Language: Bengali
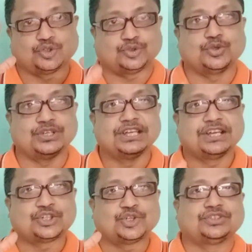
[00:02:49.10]
দুই
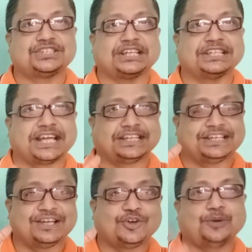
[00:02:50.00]
শক্তিশালী রানীর
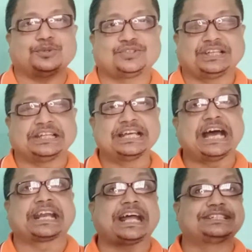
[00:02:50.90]
অবস্থান
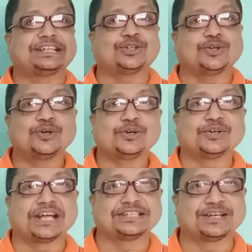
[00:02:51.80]
আর রাজা তো
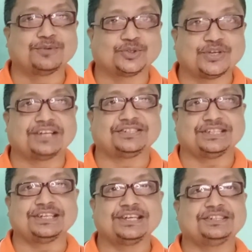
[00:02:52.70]
রাজার মতোই আছে
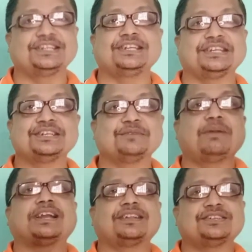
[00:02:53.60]
তিনি
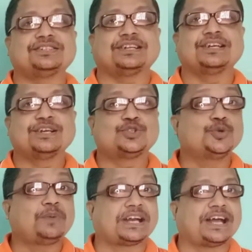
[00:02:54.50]
বাংলাদেশের
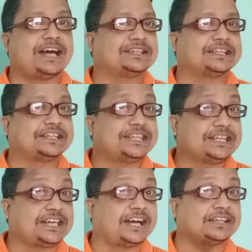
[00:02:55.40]
সুপার খান কিং
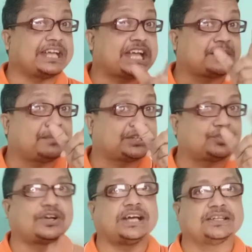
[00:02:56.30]
খান একমাত্র
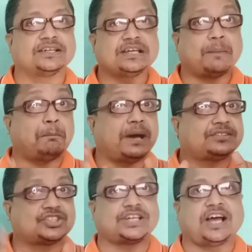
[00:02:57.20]
খান
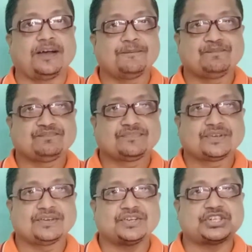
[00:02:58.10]
বাদশাহ
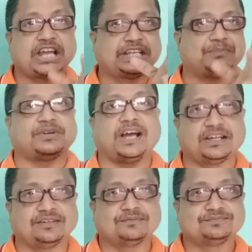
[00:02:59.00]
সাকিব খান
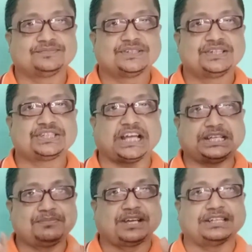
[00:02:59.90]

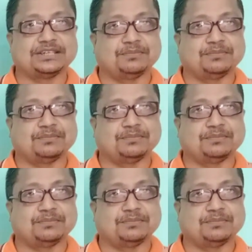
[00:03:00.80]
শাকিব খানের